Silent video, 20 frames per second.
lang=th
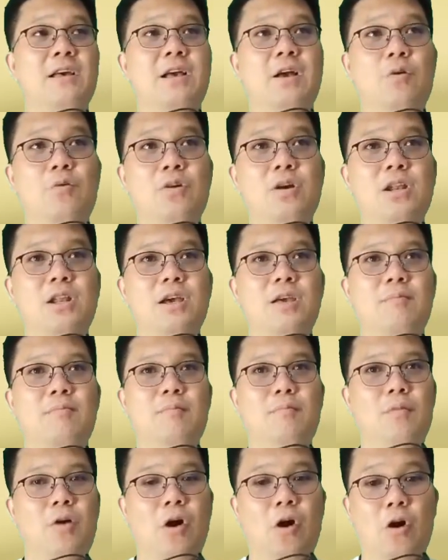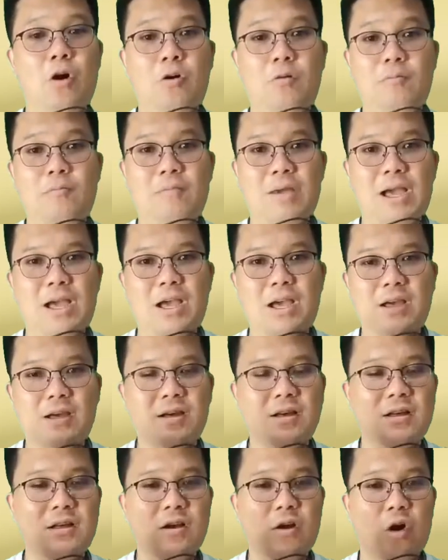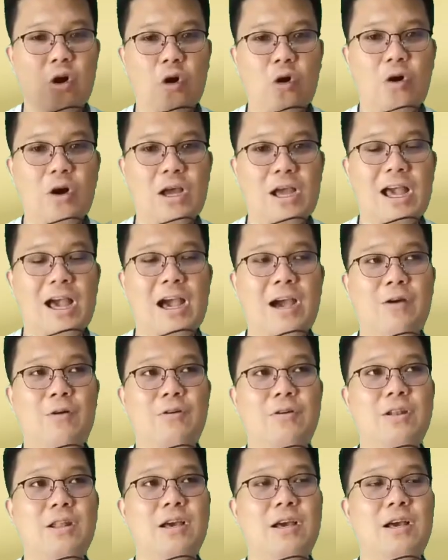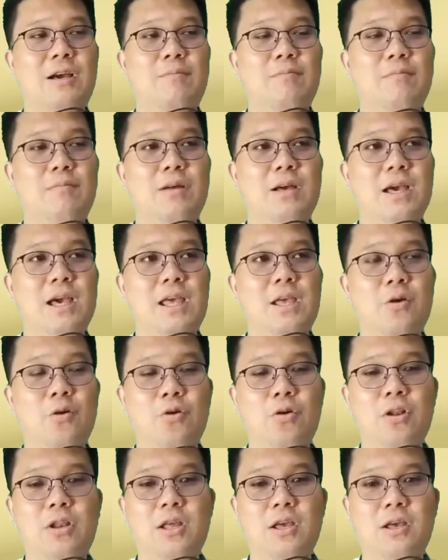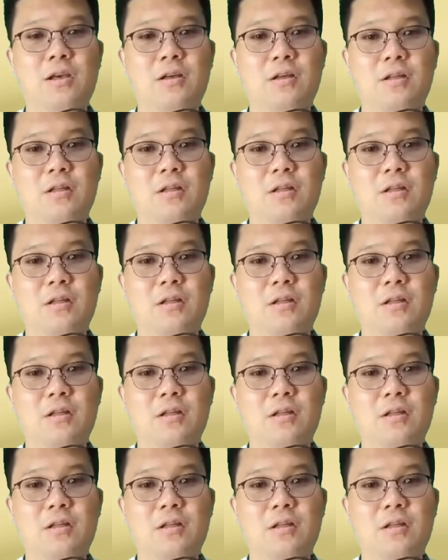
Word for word: เขาก็เลยออกมาออกข่าวนะครับ ให้คนเนี่ย